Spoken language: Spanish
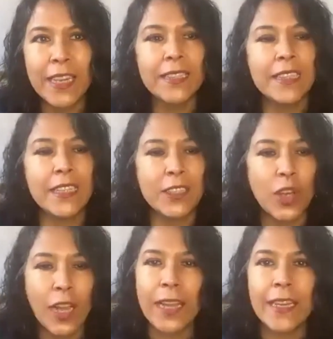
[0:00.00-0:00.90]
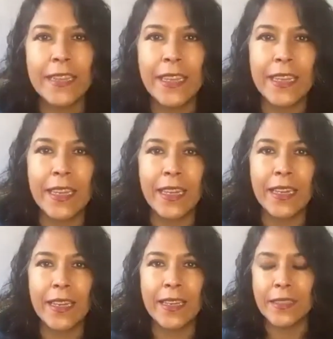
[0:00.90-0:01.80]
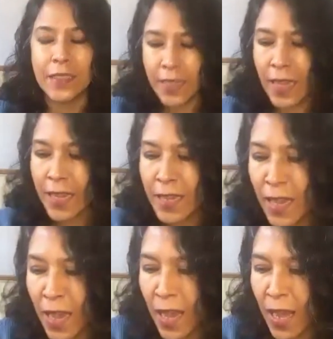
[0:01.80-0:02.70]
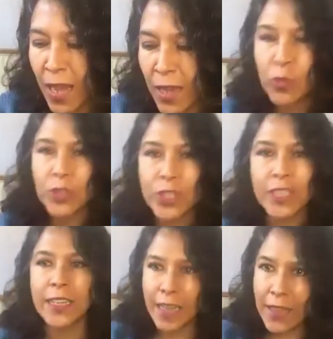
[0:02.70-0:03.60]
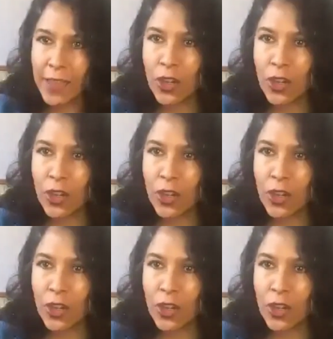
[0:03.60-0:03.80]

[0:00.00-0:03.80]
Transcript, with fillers: y toda la gente que sigue a Comunidad Radio.